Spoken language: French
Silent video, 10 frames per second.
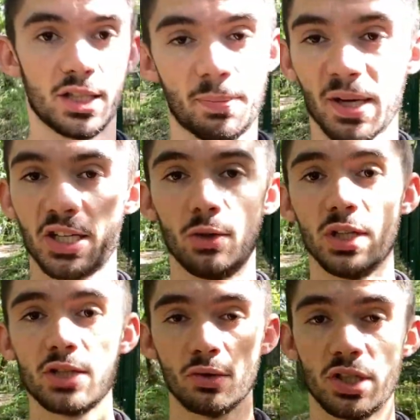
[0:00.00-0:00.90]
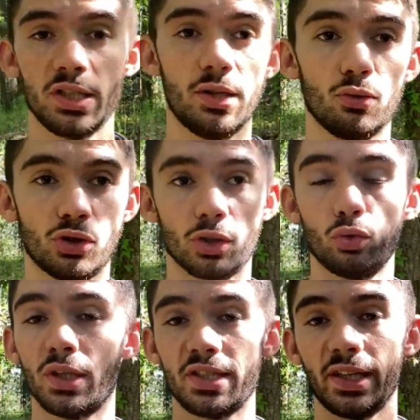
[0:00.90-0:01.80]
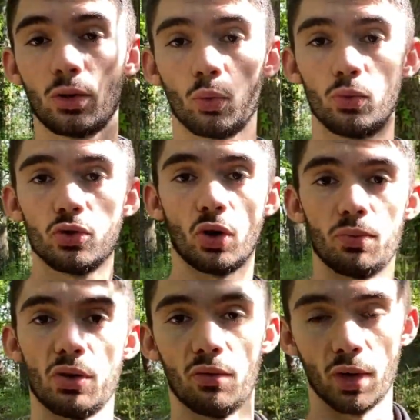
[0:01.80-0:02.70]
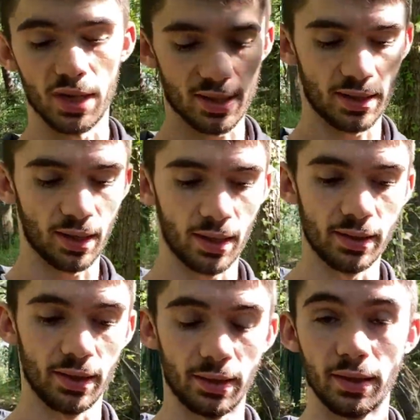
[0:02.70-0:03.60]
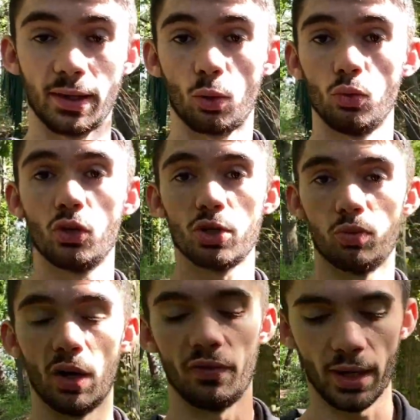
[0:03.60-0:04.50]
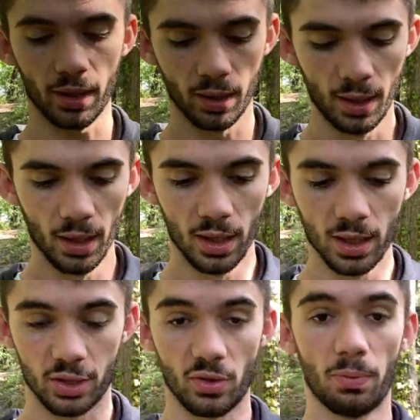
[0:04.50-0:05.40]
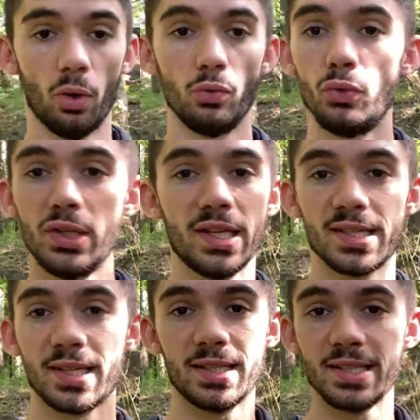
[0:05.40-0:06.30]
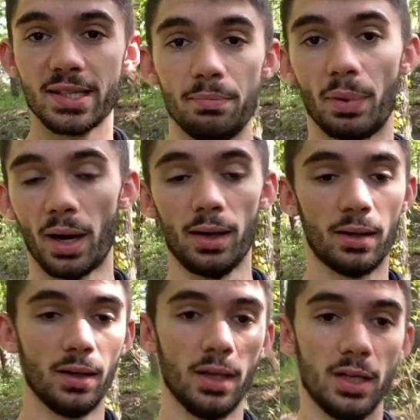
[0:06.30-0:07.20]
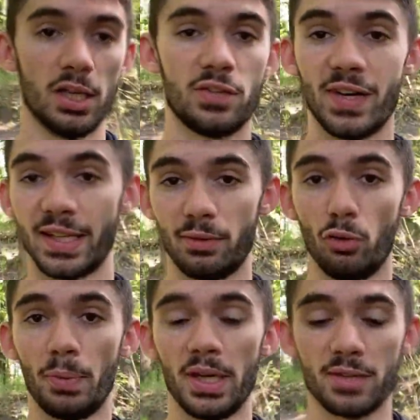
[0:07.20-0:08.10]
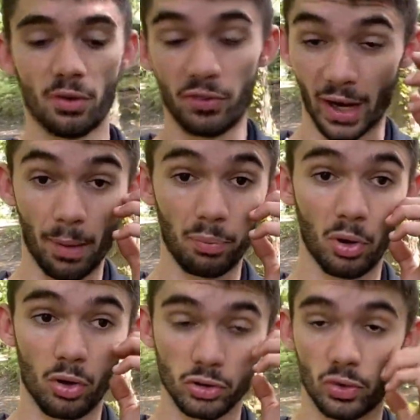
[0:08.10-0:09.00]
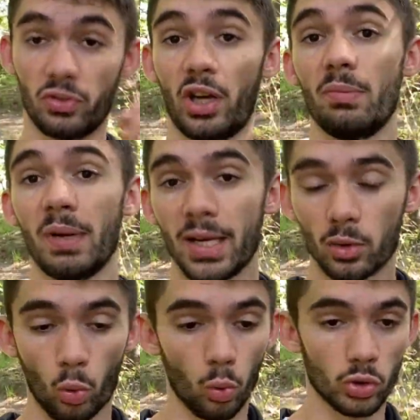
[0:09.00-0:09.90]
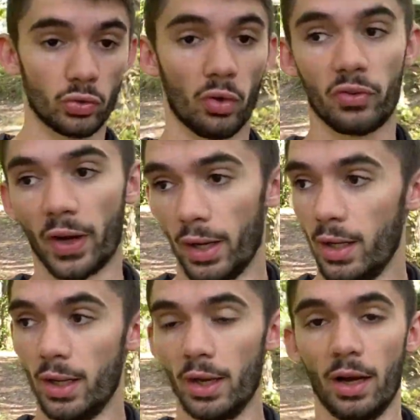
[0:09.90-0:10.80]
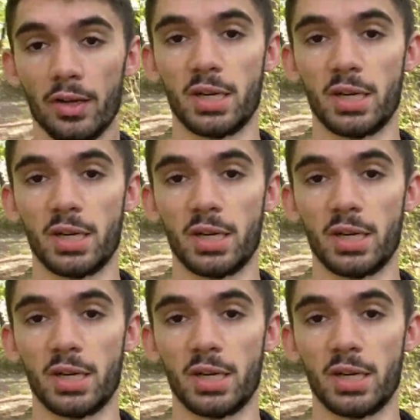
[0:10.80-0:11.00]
sais pas, j'ai une liste d'idées où je note toutes les idées de contenu que j'aurais pu avoir, etc. et des, contenus que je pourrais faire. Je vais prendre une idée de cette liste qui me parle, je vais la développer, je vais en faire un plan, je vais en faire une belle intro, je vais en faire, euh, je sais